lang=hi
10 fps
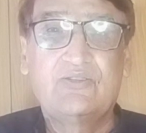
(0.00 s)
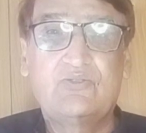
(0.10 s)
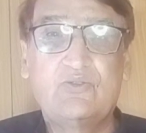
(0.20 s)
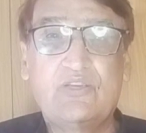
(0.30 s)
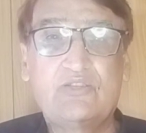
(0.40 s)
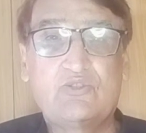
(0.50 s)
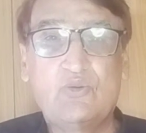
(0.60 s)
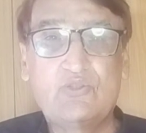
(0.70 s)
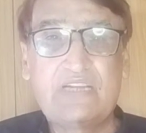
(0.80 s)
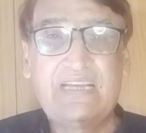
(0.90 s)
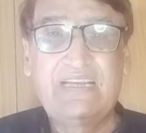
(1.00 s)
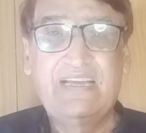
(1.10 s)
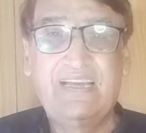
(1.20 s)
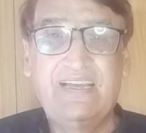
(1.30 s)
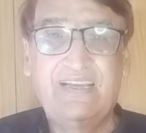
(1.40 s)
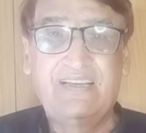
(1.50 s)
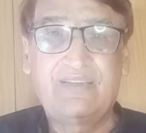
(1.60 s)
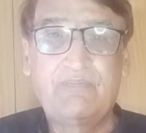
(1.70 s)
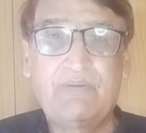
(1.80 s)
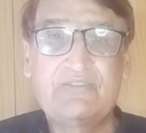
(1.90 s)
जो ये सोच रहे हैं
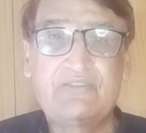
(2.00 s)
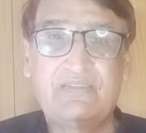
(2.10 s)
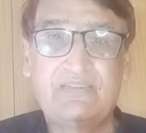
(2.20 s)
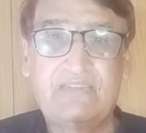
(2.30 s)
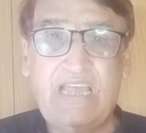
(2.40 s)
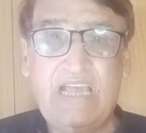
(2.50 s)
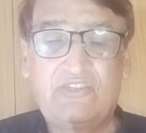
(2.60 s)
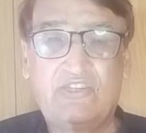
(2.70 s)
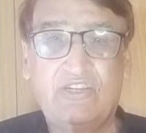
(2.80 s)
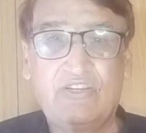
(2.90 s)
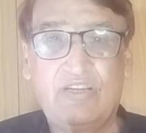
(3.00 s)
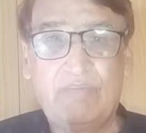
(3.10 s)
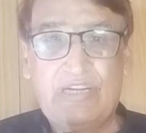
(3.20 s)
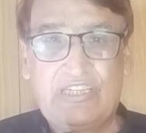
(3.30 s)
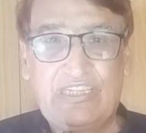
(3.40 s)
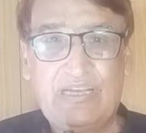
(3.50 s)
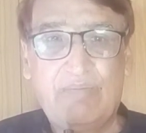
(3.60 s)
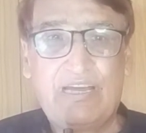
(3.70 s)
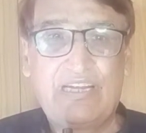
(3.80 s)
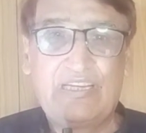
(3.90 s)
कि पेंशनर एक्शन कमेटी
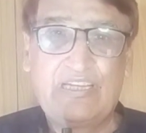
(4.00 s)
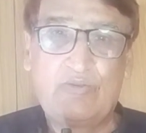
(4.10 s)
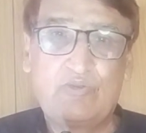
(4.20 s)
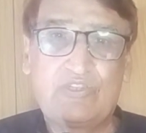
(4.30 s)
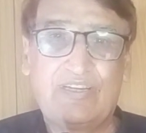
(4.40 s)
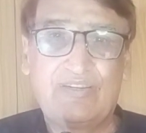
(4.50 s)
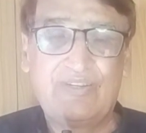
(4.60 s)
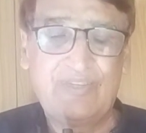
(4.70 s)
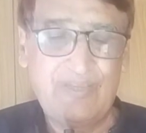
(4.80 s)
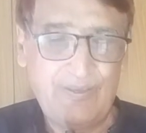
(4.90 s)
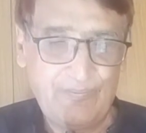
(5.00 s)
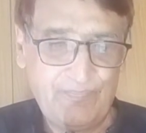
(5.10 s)
हमारे लिए कुछ कर रही है